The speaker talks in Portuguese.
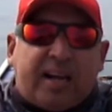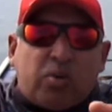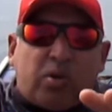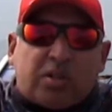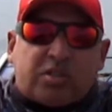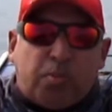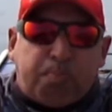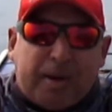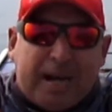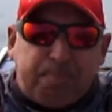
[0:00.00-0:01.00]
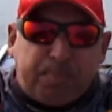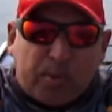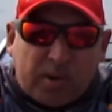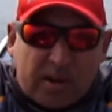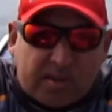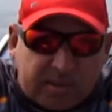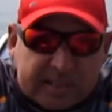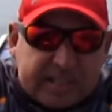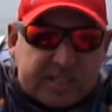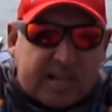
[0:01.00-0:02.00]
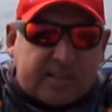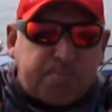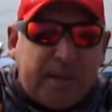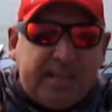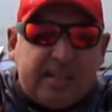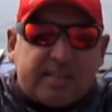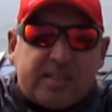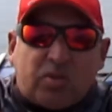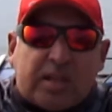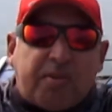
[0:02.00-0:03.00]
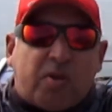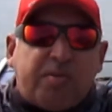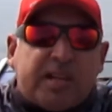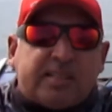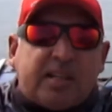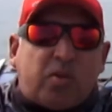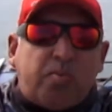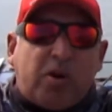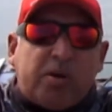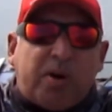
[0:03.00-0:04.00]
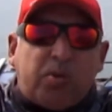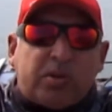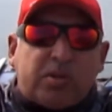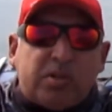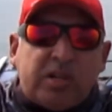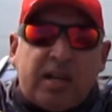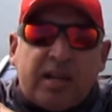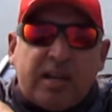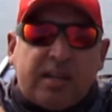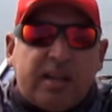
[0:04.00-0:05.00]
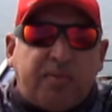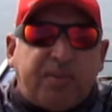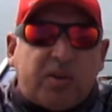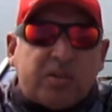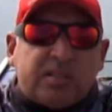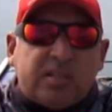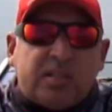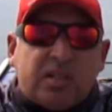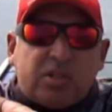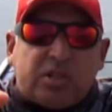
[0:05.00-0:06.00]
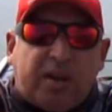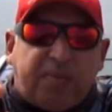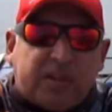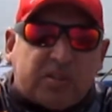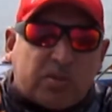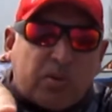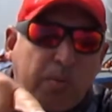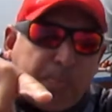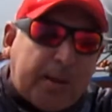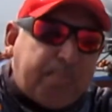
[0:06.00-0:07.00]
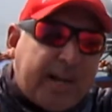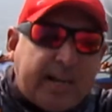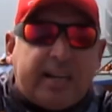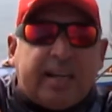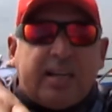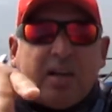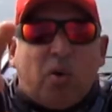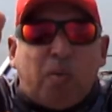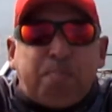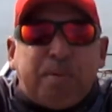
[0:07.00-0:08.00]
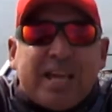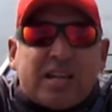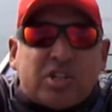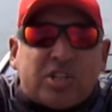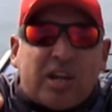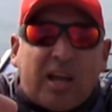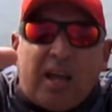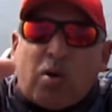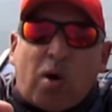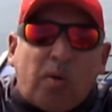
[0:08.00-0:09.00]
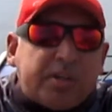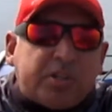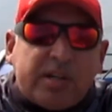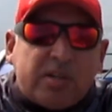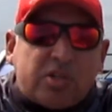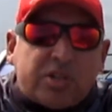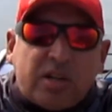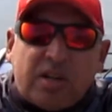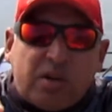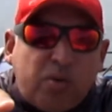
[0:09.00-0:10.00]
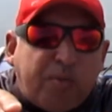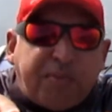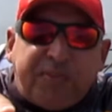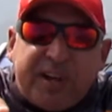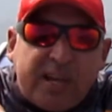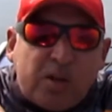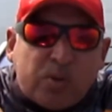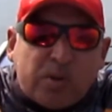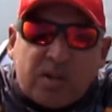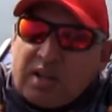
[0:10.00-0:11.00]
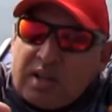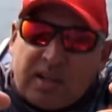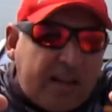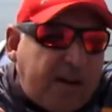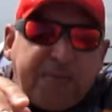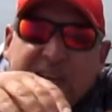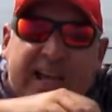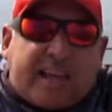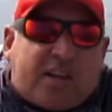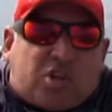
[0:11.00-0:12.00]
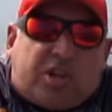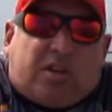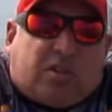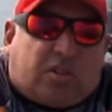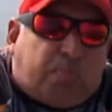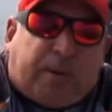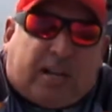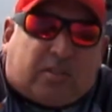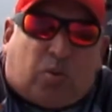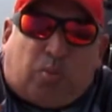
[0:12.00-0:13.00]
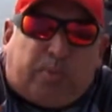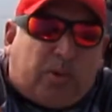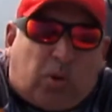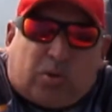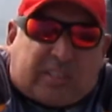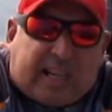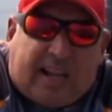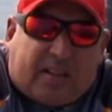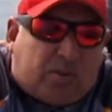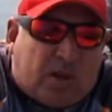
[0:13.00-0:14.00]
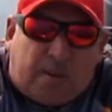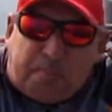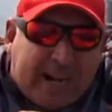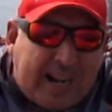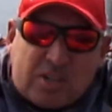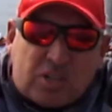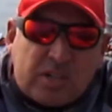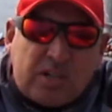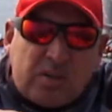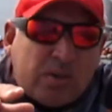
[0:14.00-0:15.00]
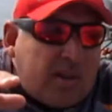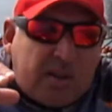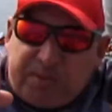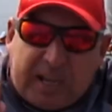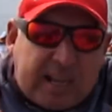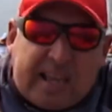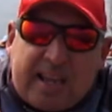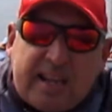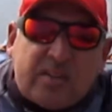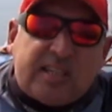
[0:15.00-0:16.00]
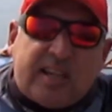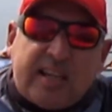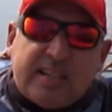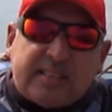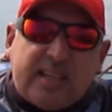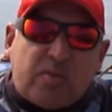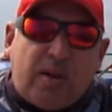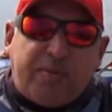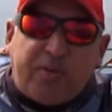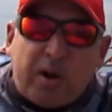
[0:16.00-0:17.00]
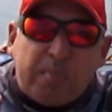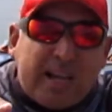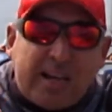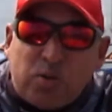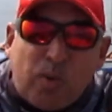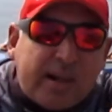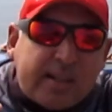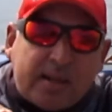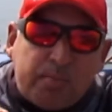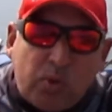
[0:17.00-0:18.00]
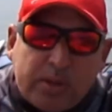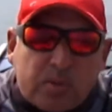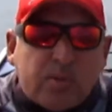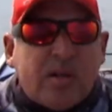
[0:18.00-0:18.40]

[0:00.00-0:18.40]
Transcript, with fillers: o nosso papo, vamos deixar bem assim. Eu estava conversando com meu irmão outro dia e ele falou assim: Jefferson, ou Piapara, né? O peixe é igual a gente. No frio, ele fica quietinho, de braço cruzado, paradinho, fica querendo se aquecer de uma forma, ele não anda muito.